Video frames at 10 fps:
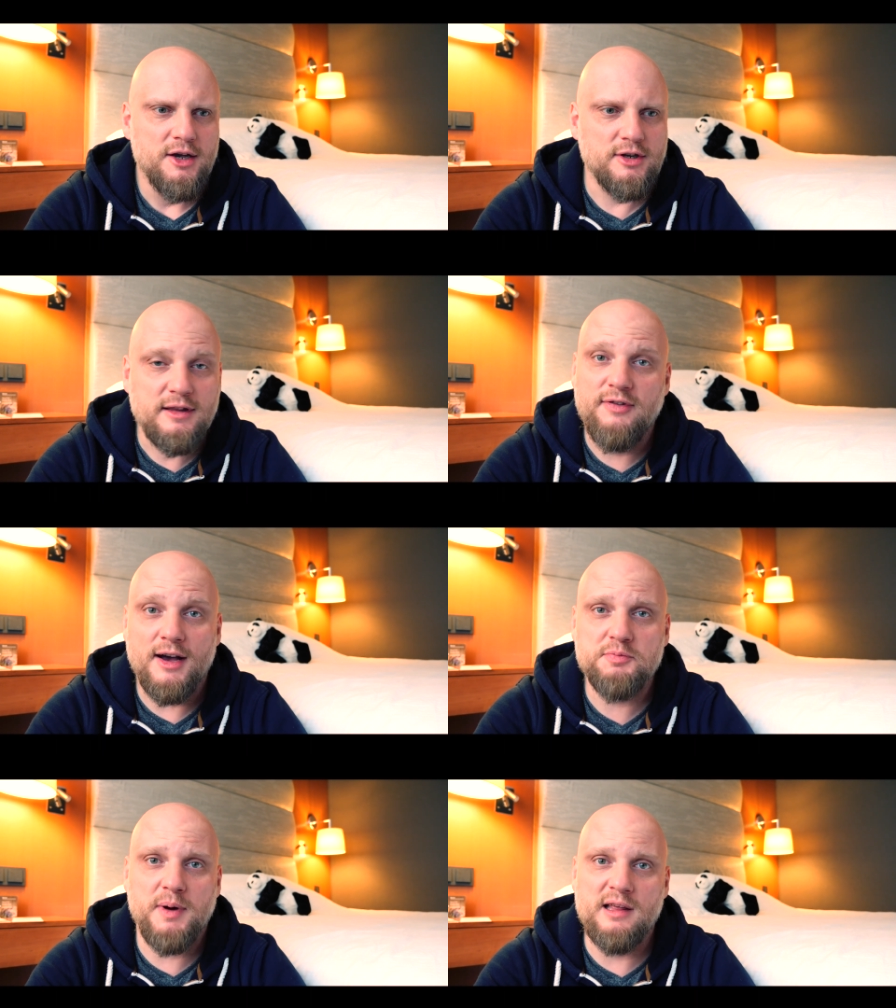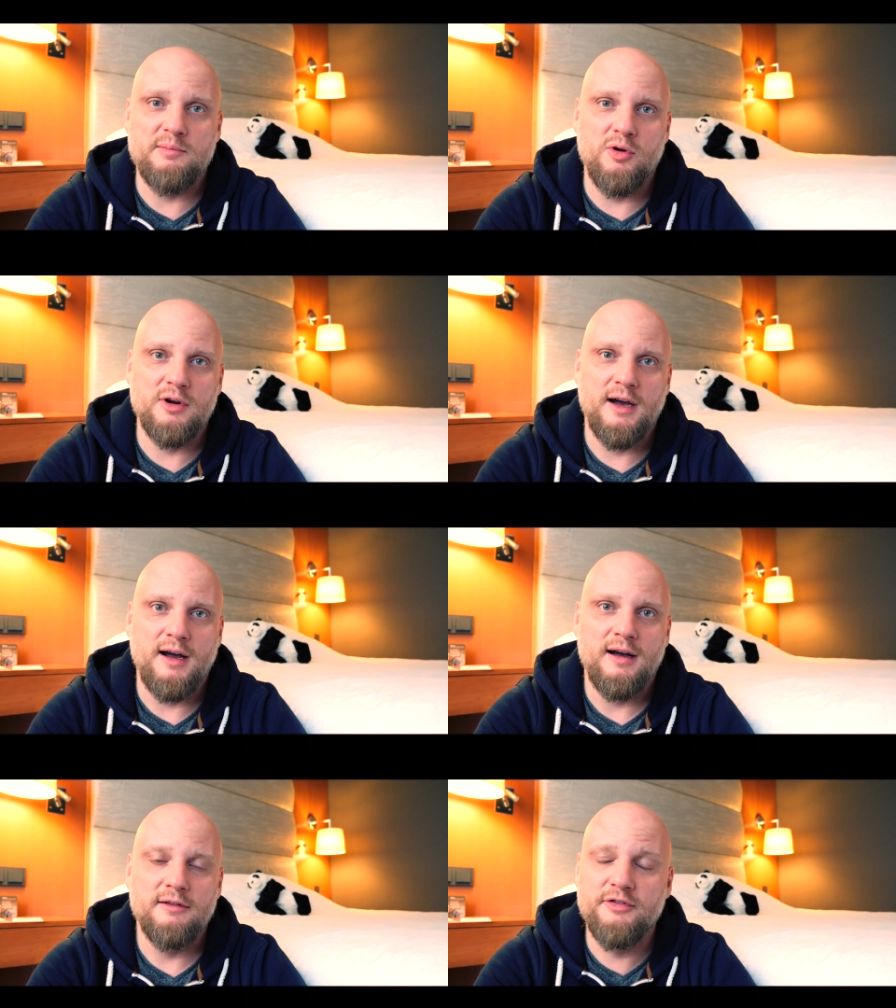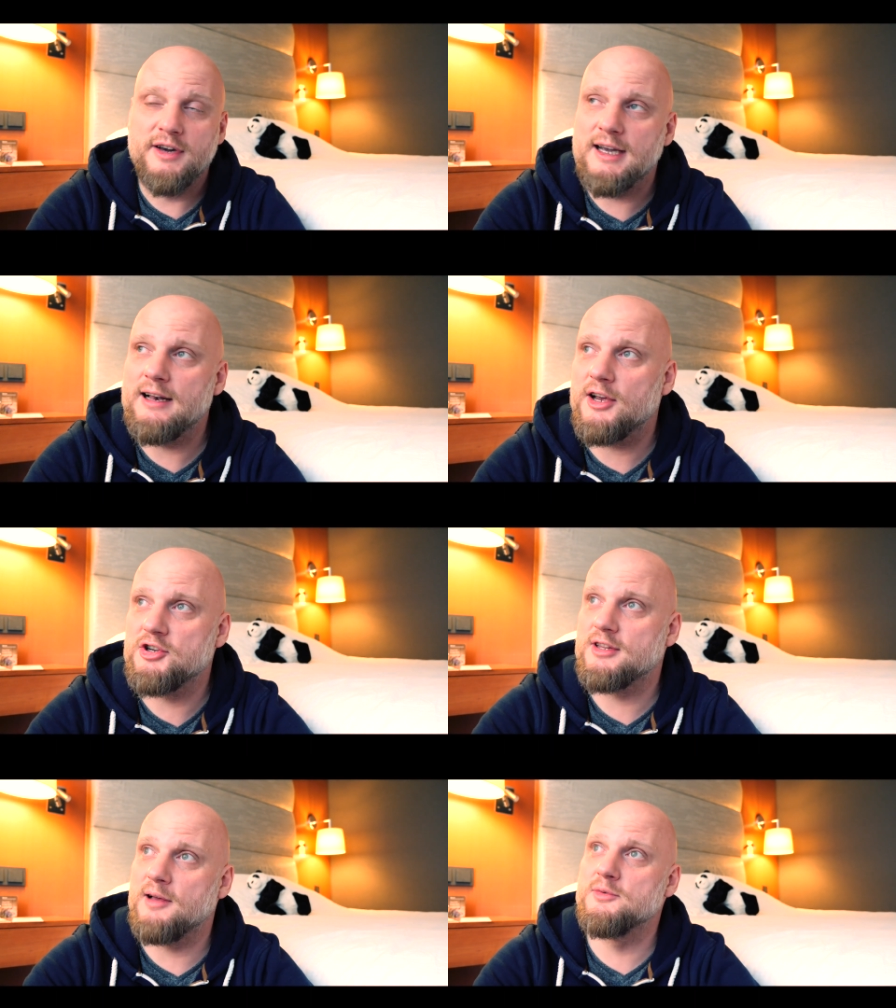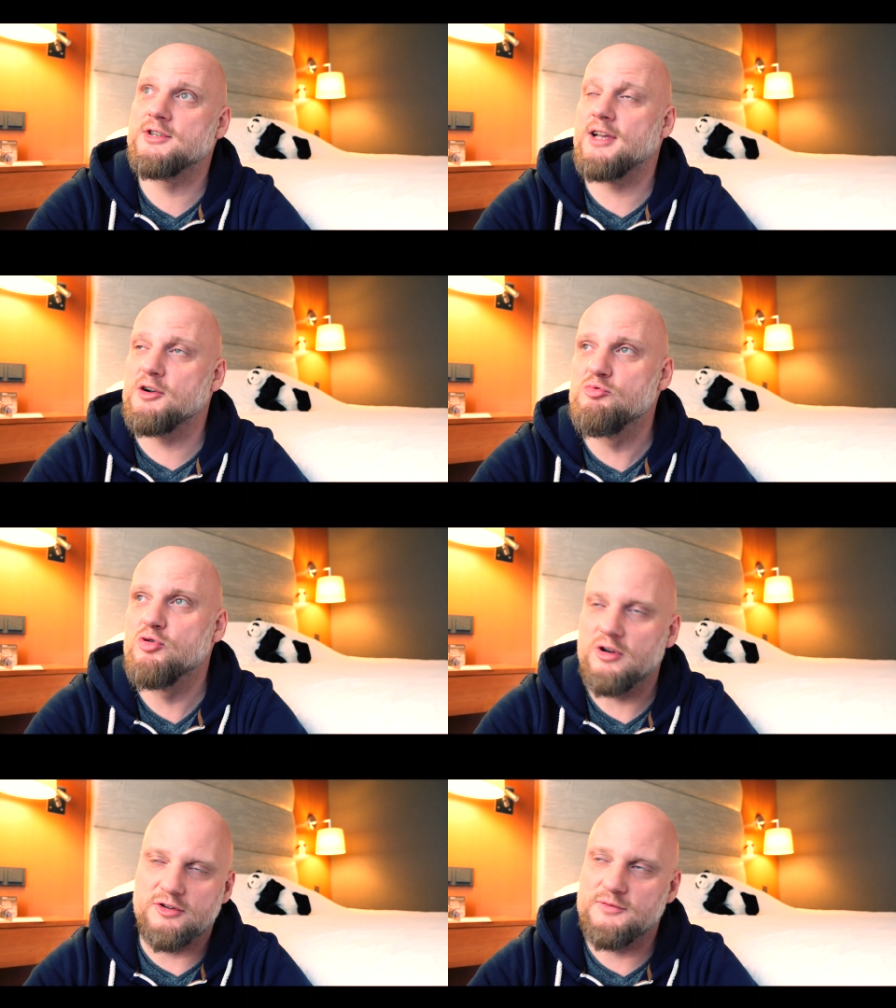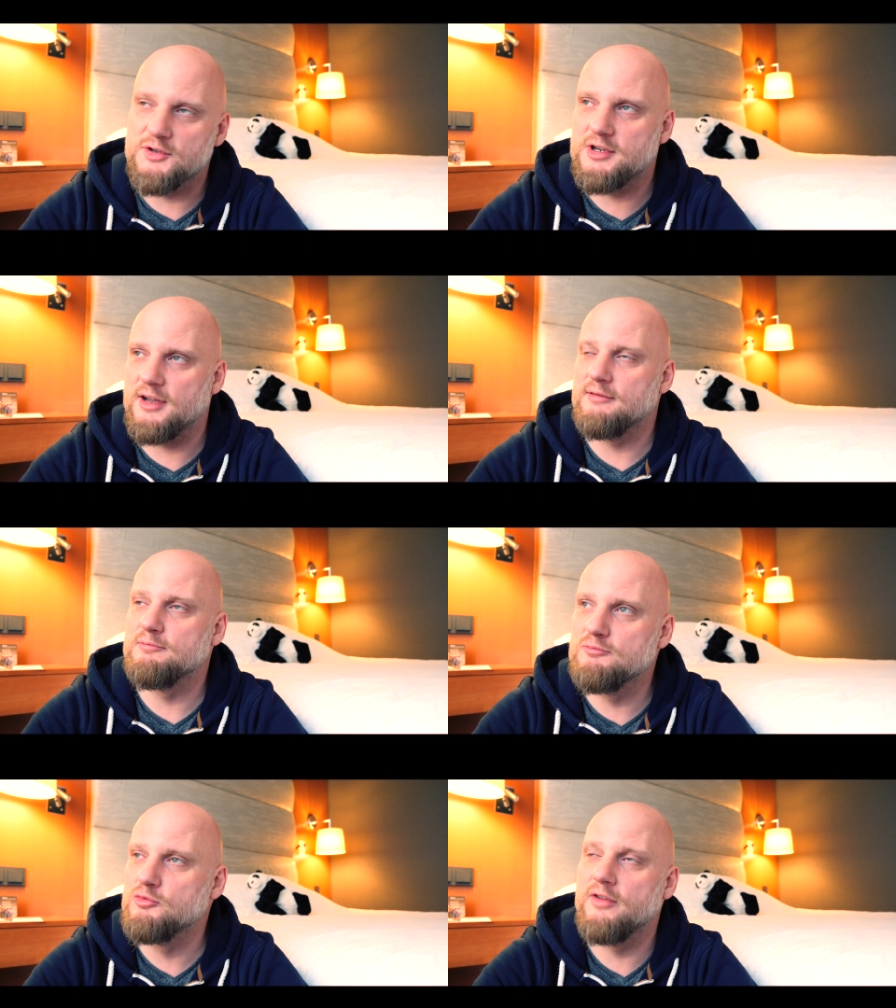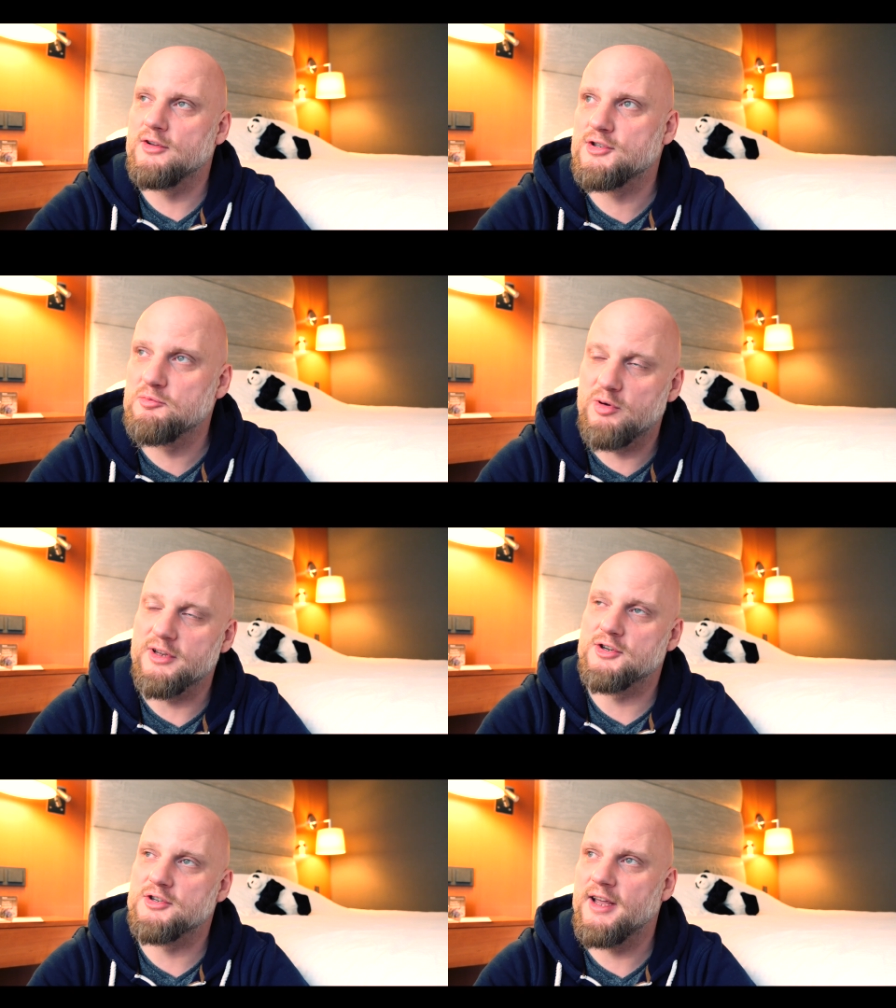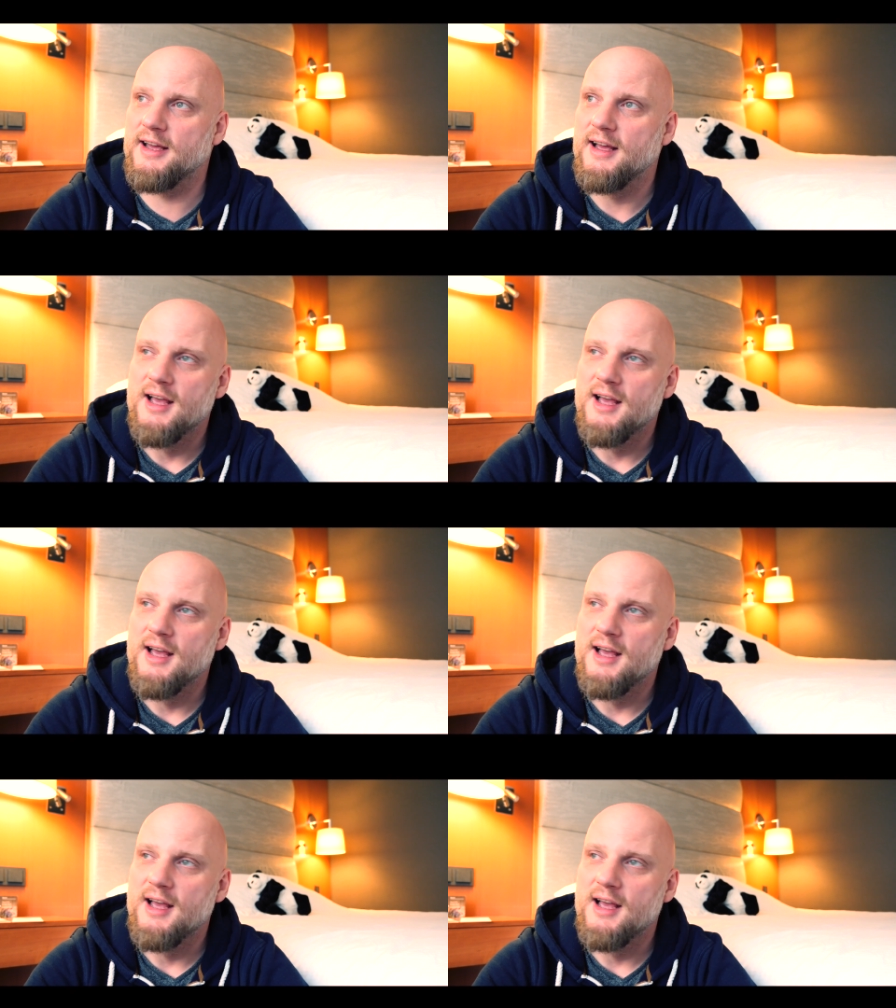że twarz Pana Boga wychyla się tam z za chmur, oczywiście mówiąc symbolicznie,